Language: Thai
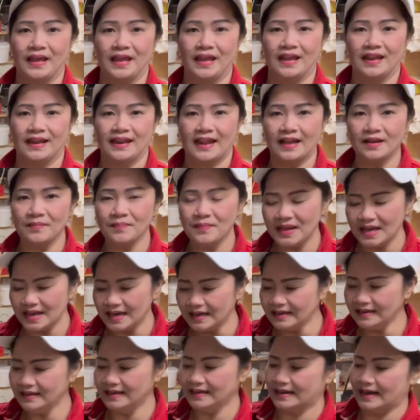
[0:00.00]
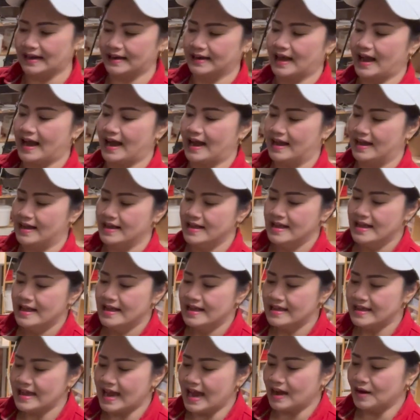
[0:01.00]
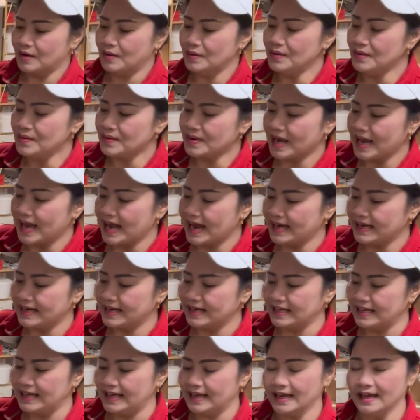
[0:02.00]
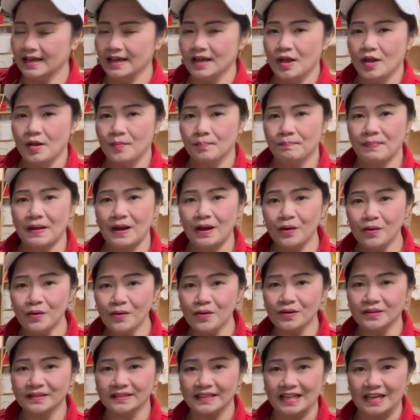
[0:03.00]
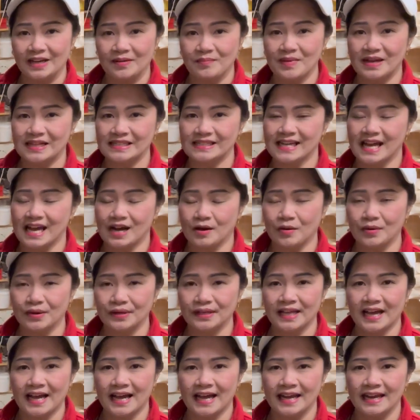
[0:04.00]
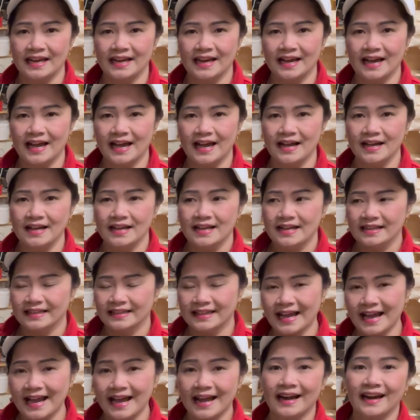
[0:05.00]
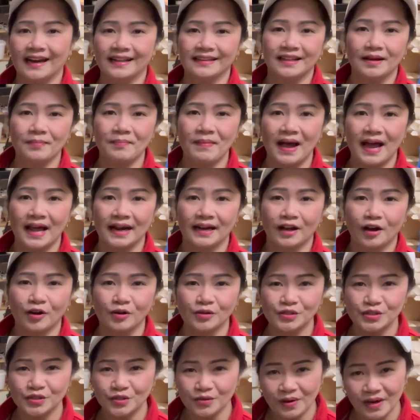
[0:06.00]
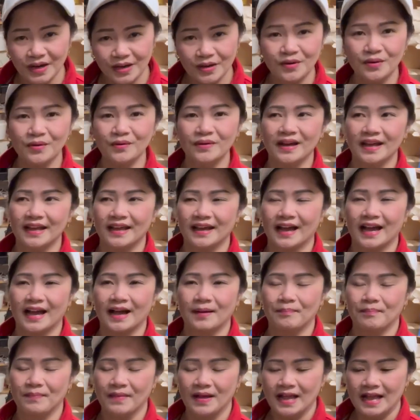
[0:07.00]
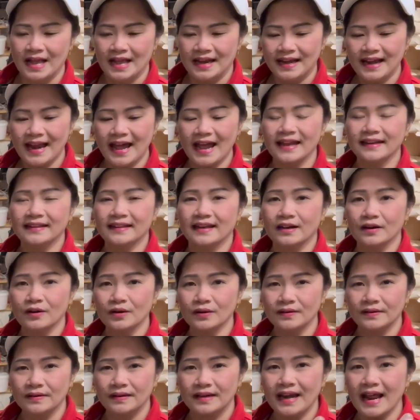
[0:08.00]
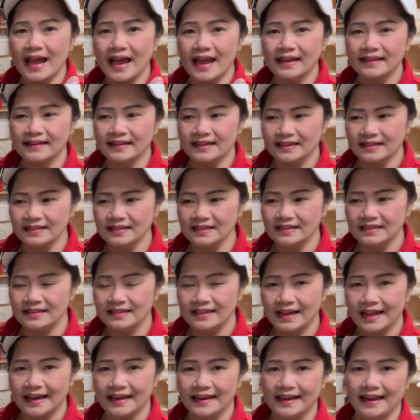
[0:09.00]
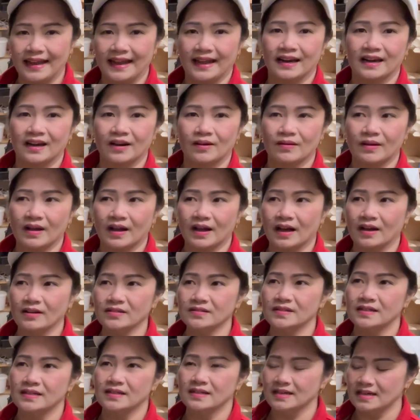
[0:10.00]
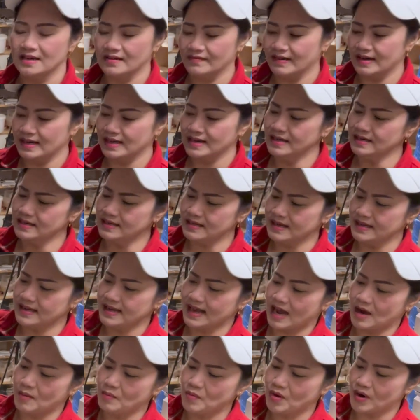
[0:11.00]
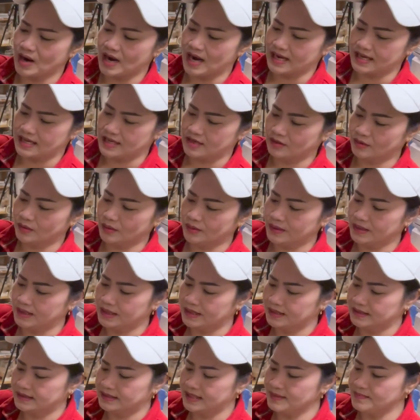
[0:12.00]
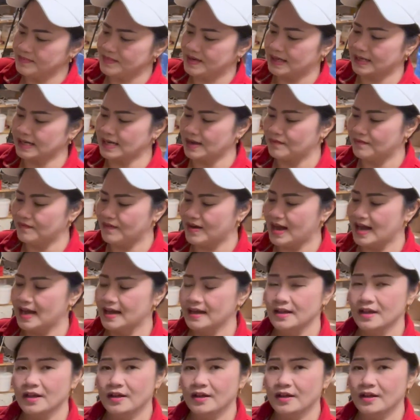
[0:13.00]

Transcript: ปีเด็กมีเงินเดือนค่ะ อย่างลูกแอนอย่างนี้เป็นลูกติดมาจากคนไทยนะคะ ทางรัฐบาลเขาช่วยด้วยค่ะได้ทั้งได้ทั้งเงินเดือนเด็กเรากับเขาสื่อเอิญว่าเงินอีหยังบุคคาอีกตัวหนึ่งที่เหมือนกับว่า